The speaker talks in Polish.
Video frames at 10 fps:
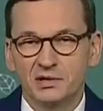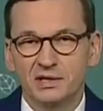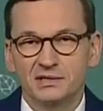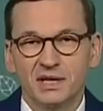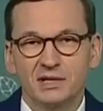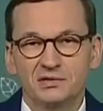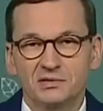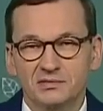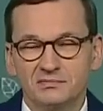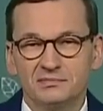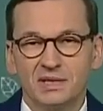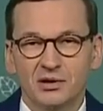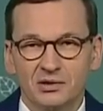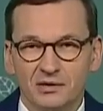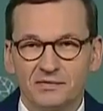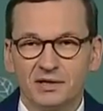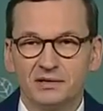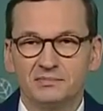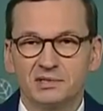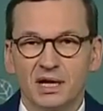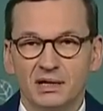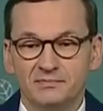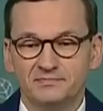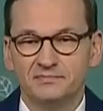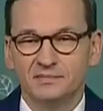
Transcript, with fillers: to jest nasz narodowy cel.